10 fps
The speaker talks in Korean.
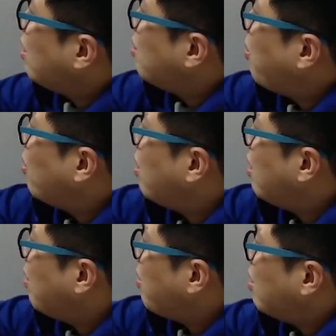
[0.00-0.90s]
일을
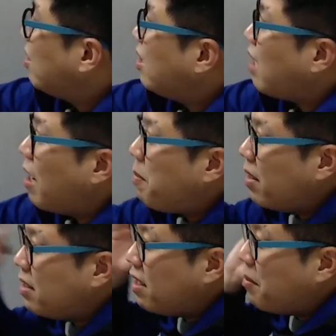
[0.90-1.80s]
벌이냐면은 이
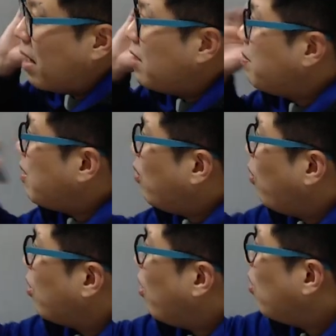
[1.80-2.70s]
날파리들의 말을
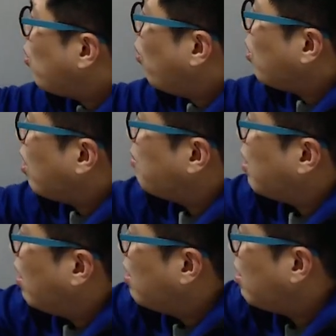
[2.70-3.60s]
믿고 형을
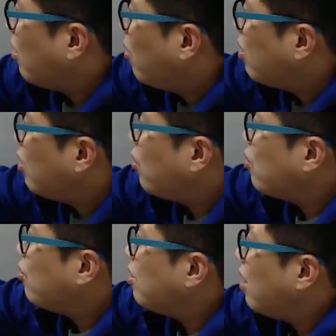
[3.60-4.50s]
공격합니다. 그러니까 형의
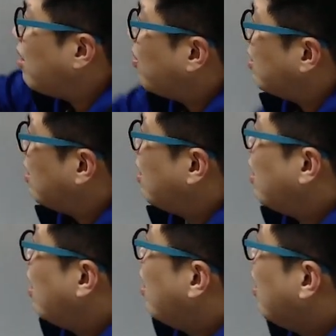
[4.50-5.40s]
뒤통수를 때린 거지.
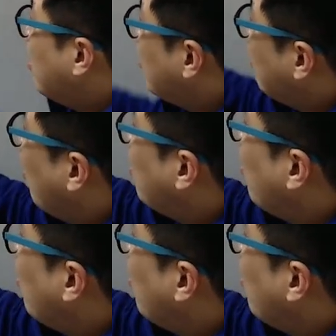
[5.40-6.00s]
그래서 형은